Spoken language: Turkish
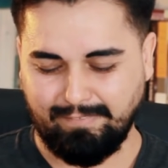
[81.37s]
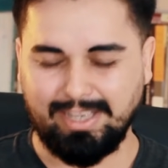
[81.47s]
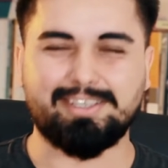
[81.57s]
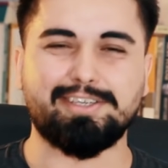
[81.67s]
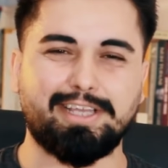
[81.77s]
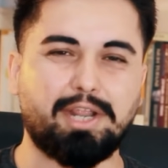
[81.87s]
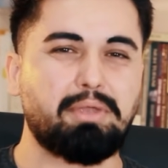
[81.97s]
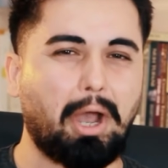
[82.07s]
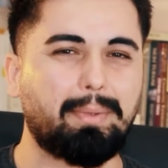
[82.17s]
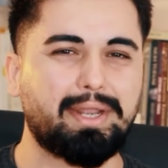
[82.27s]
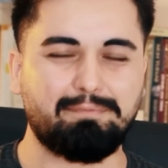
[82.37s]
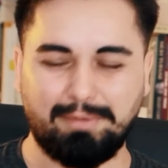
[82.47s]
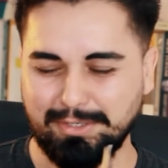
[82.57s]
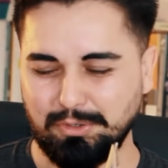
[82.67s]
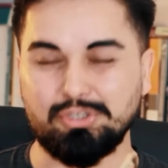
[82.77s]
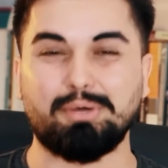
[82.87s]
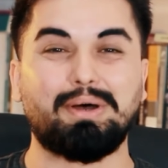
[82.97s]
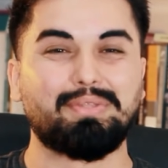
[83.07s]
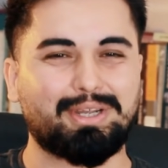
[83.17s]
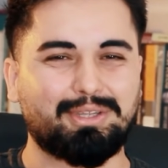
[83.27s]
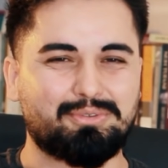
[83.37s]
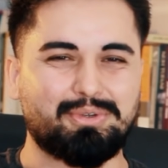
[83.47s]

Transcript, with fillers: Ve sizlere bir haberim var. O zamanlar